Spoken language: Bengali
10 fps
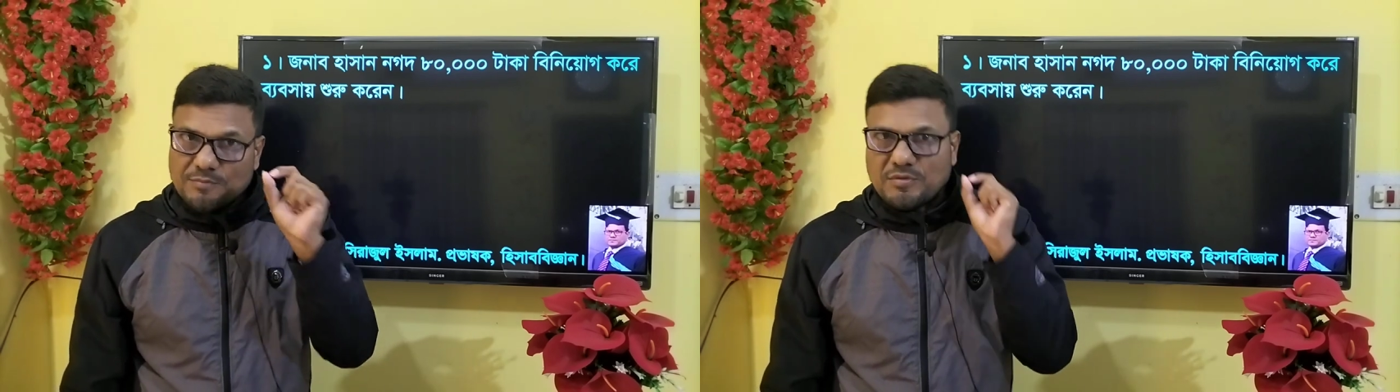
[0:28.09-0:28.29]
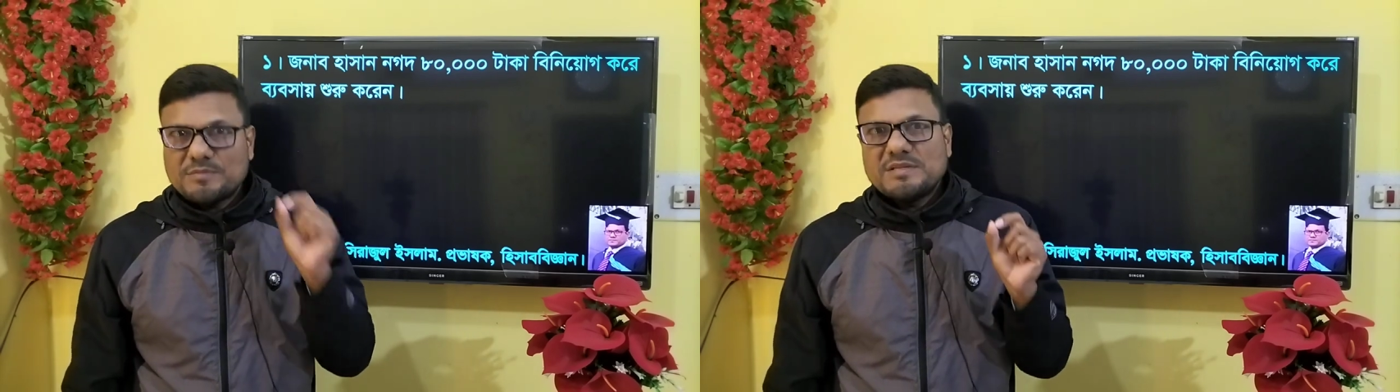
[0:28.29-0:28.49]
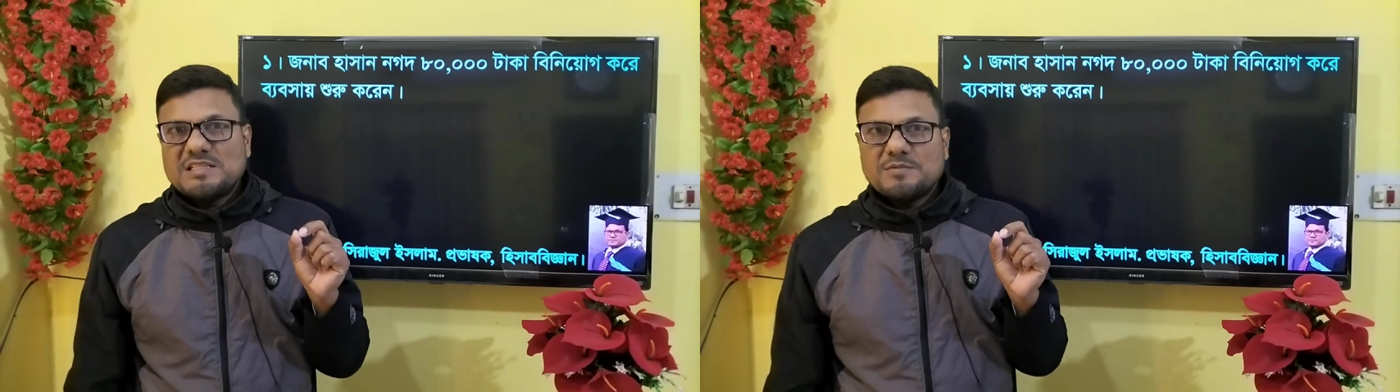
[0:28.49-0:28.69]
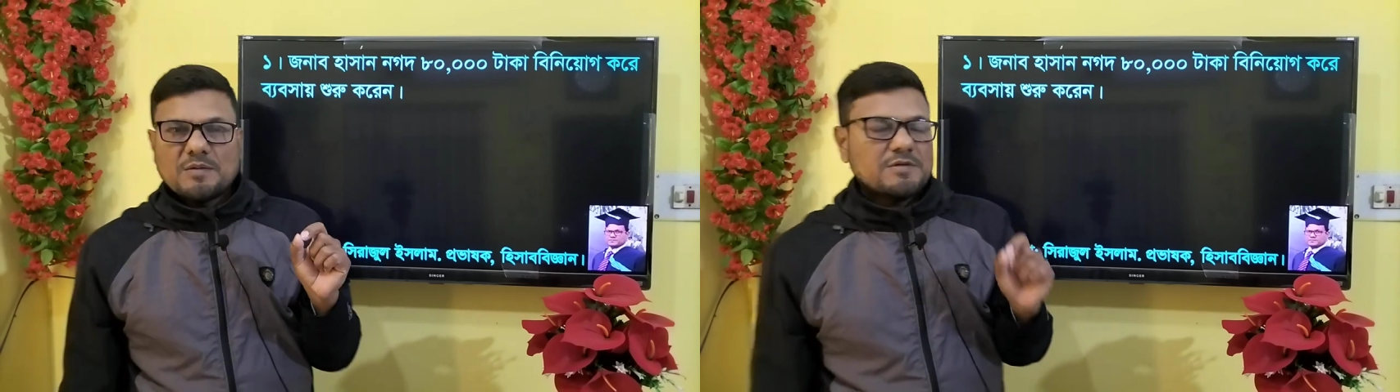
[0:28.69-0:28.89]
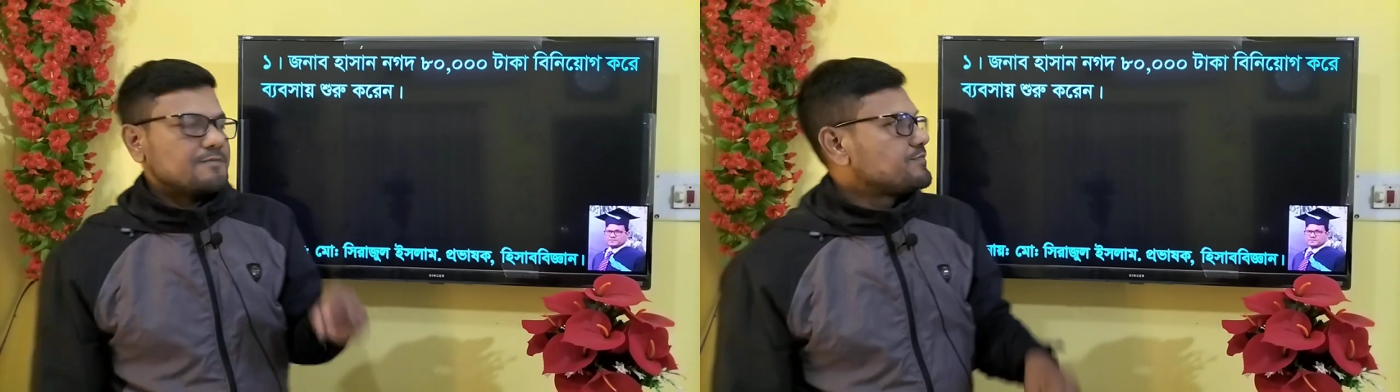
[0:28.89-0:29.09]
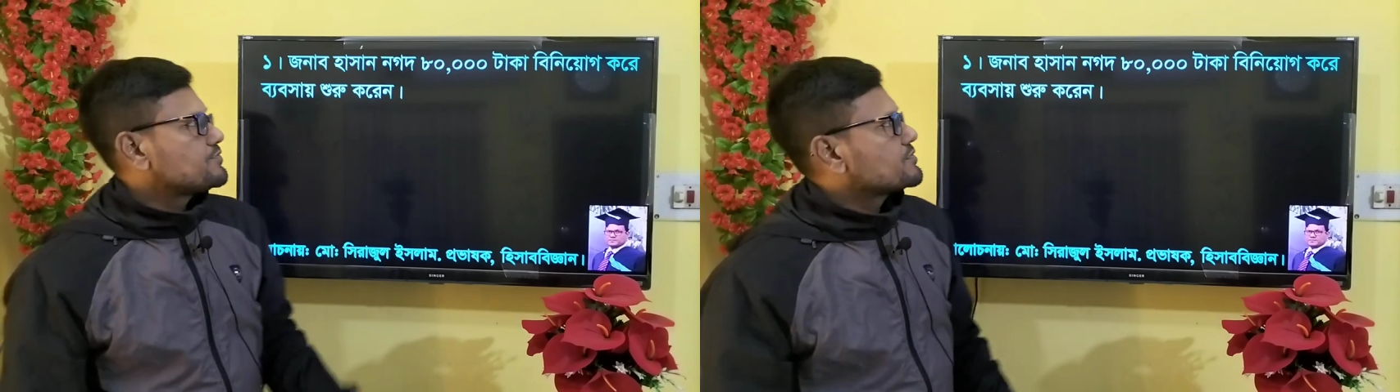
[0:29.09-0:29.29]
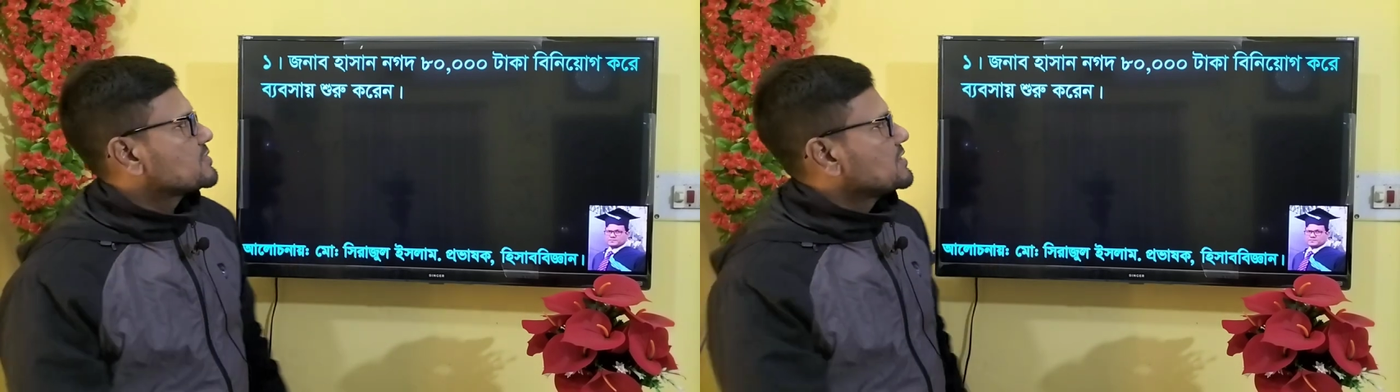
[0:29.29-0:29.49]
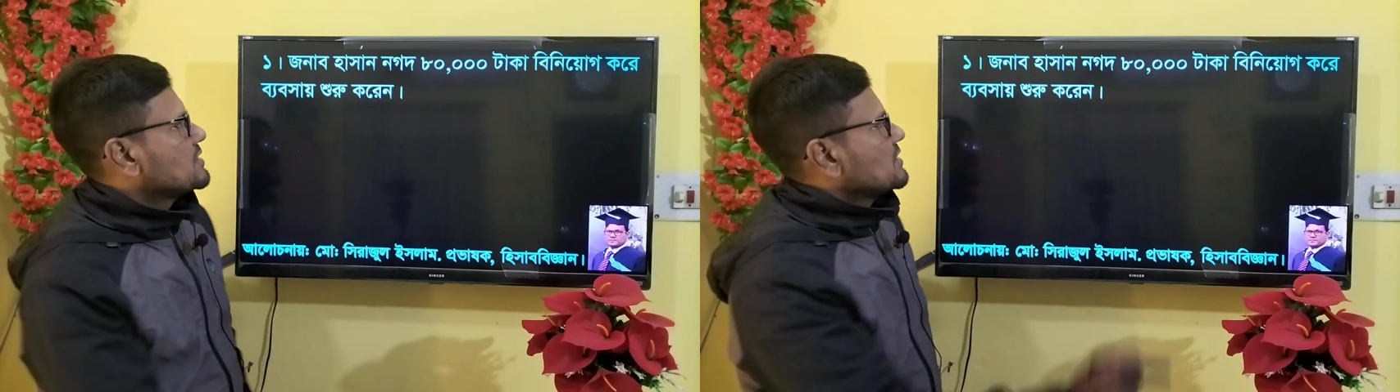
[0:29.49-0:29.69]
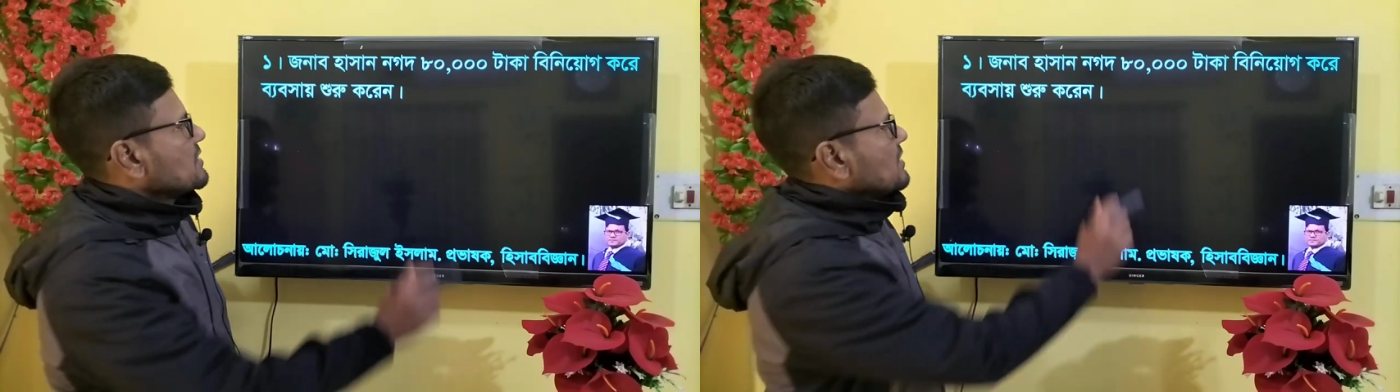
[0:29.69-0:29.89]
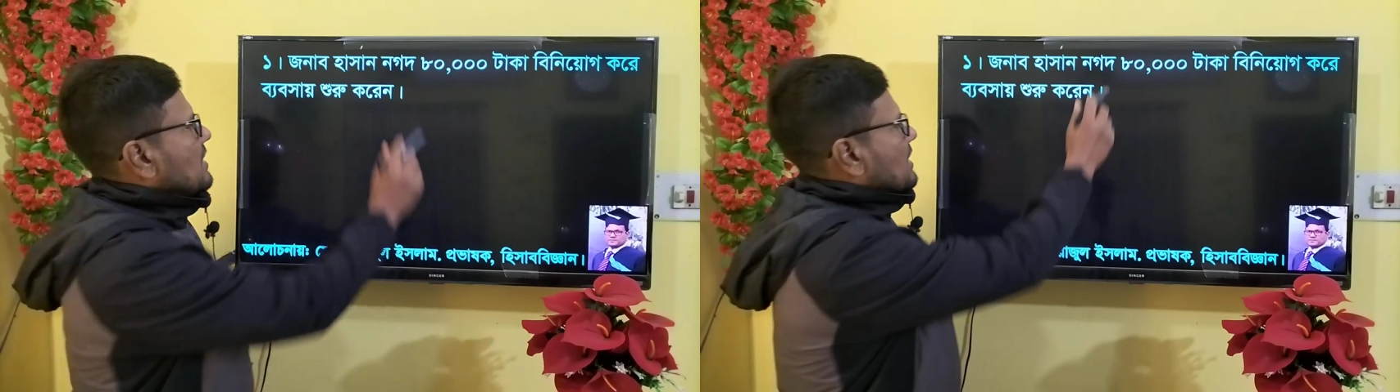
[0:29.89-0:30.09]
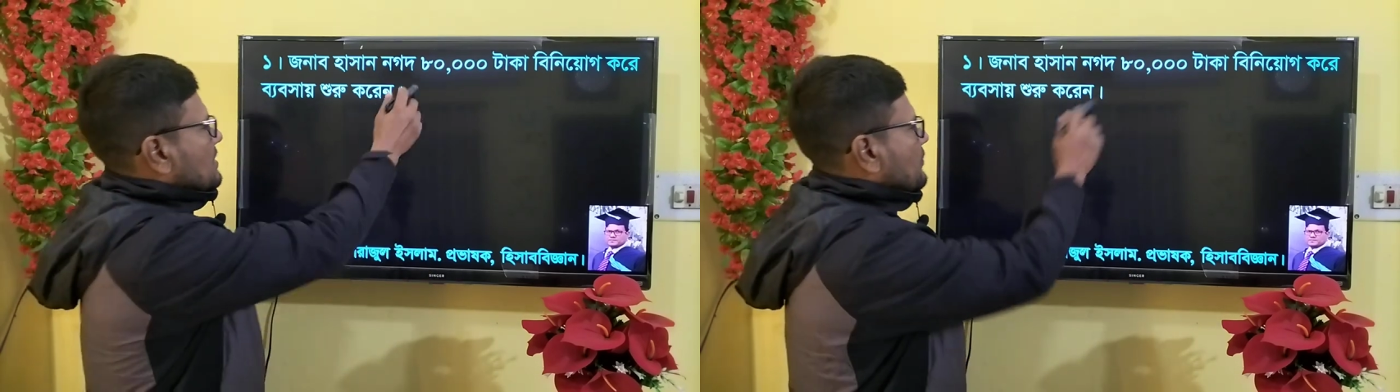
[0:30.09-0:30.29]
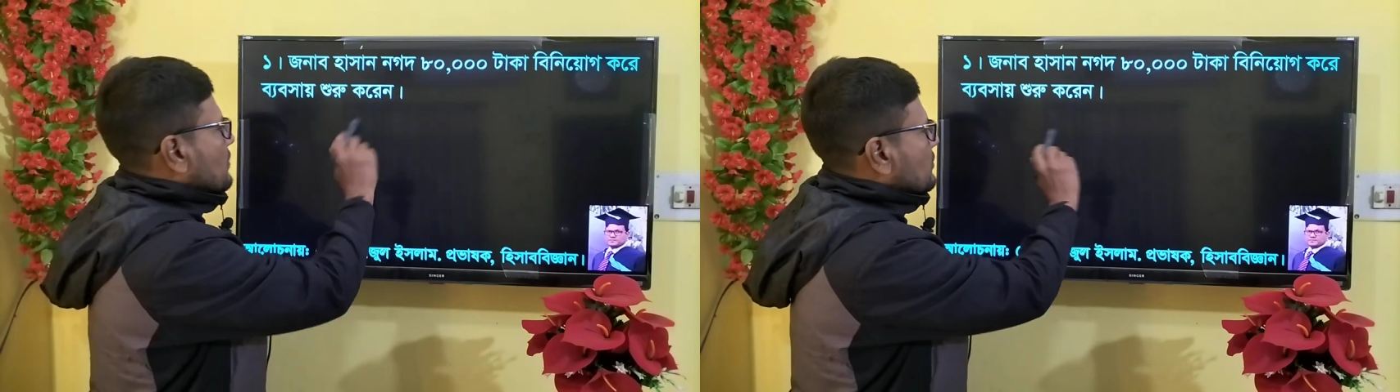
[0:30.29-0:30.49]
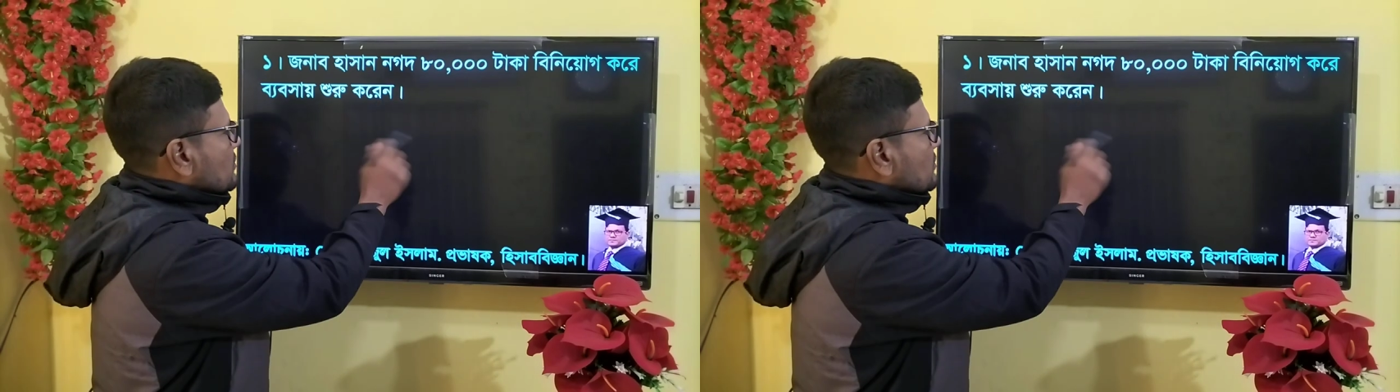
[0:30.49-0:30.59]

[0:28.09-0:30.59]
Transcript: সম্পদ বৃদ্ধি পাবে একটা পক্ষ